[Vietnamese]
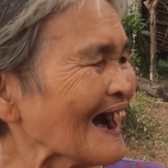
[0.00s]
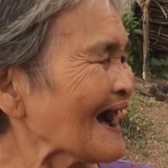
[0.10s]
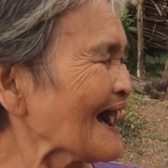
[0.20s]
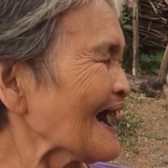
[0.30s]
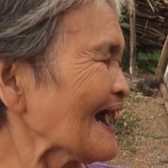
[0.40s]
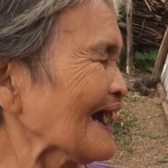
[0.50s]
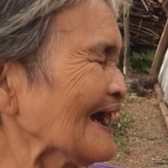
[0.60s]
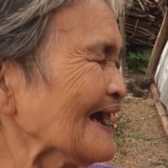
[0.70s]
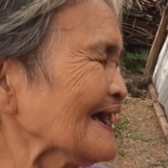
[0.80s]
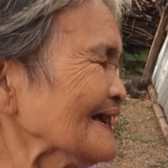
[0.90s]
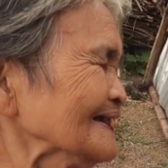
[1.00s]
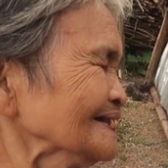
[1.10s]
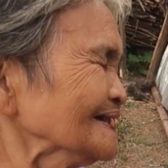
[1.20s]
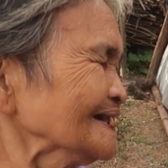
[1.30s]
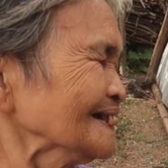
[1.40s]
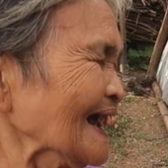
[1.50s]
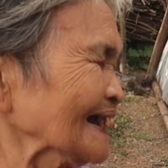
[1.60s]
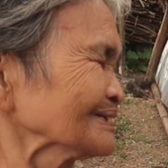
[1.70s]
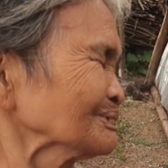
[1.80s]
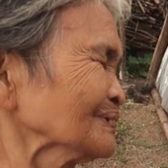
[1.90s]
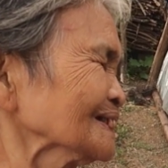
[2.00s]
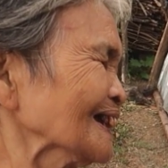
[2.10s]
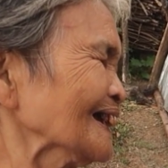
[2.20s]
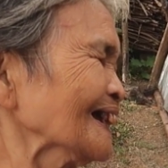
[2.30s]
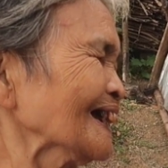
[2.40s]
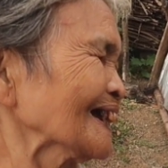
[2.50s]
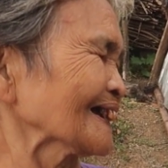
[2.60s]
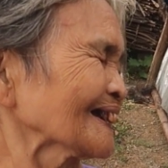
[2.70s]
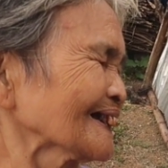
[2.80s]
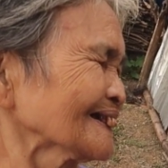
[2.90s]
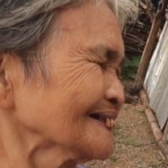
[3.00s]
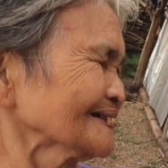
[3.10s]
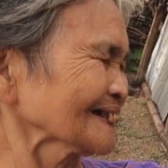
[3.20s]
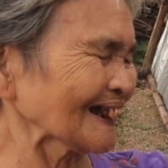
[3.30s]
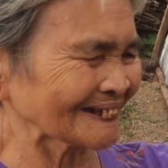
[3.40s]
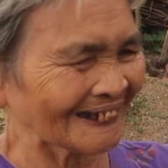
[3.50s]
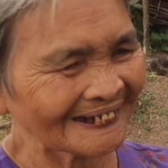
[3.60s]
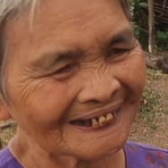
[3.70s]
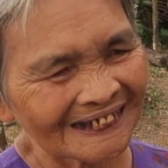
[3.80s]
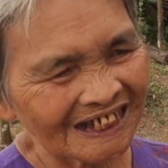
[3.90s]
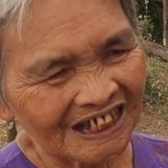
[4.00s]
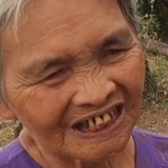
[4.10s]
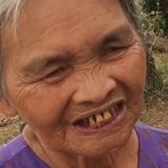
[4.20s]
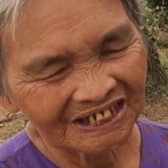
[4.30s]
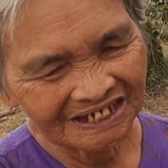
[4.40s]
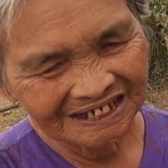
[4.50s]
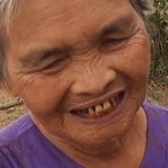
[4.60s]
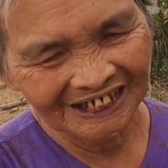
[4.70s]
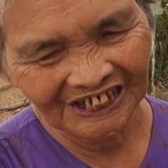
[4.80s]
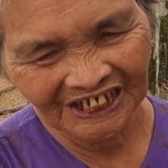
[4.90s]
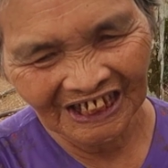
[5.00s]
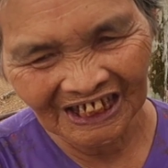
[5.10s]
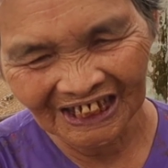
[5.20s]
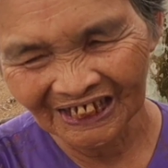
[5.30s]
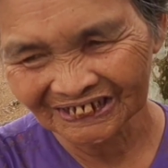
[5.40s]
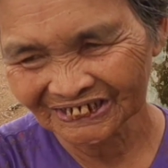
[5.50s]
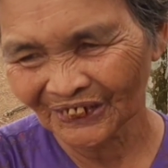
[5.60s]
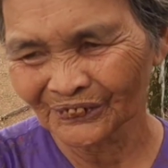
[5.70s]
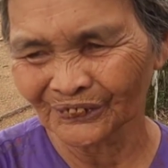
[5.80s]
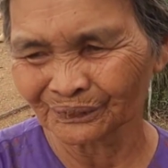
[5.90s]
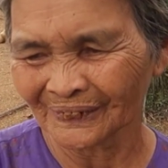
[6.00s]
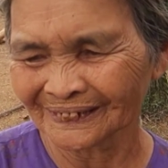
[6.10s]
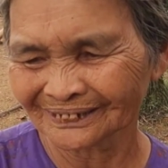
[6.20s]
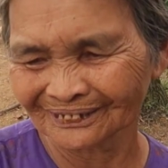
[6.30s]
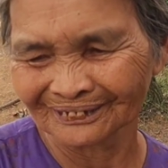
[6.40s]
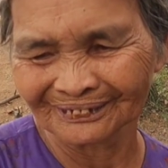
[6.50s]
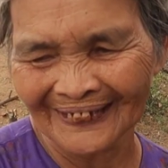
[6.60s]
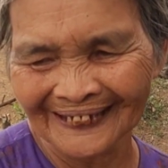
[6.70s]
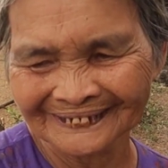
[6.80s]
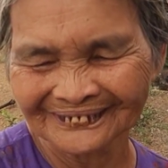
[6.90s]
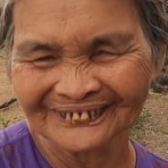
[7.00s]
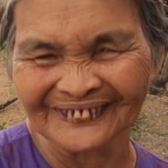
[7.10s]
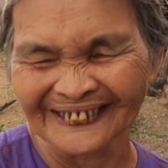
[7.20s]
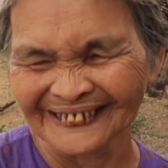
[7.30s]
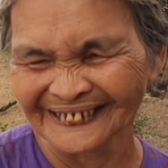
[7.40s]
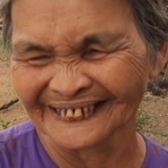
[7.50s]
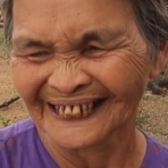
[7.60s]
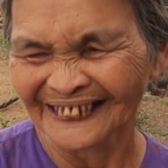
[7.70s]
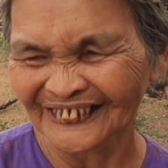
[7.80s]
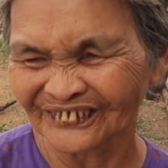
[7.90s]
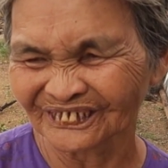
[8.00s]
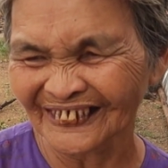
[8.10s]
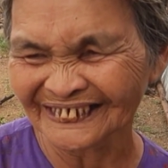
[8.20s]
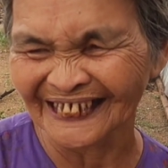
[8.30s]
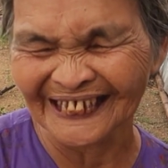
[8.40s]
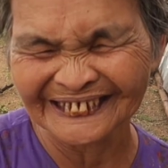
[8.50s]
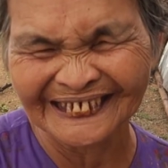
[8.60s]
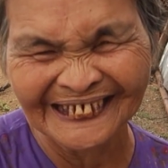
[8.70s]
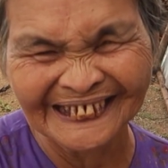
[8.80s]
à, à anh dạ dạ dạ dạ tôi cũng ăn tôi có tiết